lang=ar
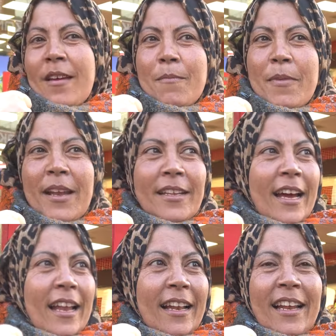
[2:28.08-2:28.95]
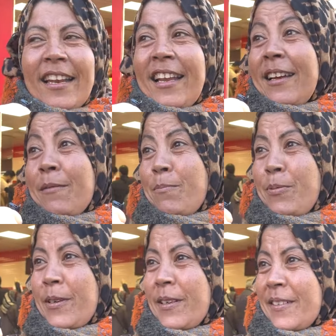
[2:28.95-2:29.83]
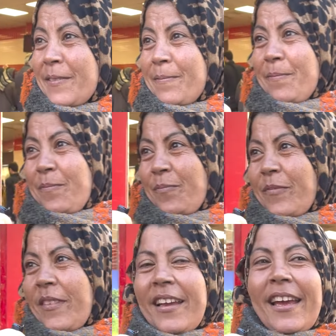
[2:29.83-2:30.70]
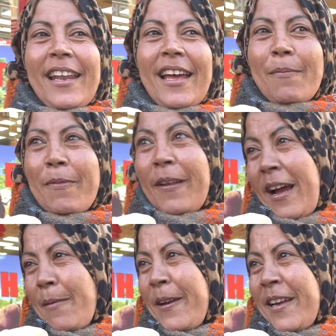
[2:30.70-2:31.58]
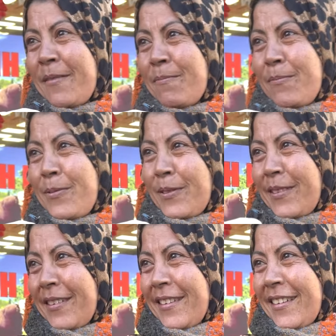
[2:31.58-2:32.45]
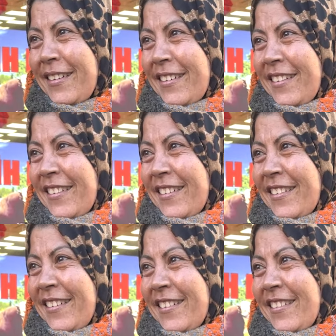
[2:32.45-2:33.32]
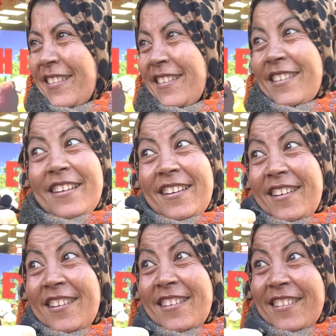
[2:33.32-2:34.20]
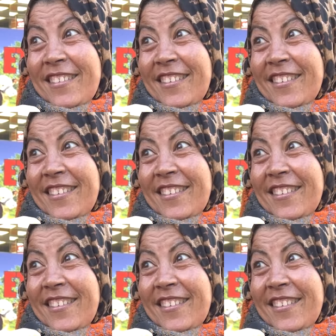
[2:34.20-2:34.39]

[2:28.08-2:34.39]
بنادي على الجلاب جلاب الأحباب في مصر بيقولوا جلاب الأحباب آه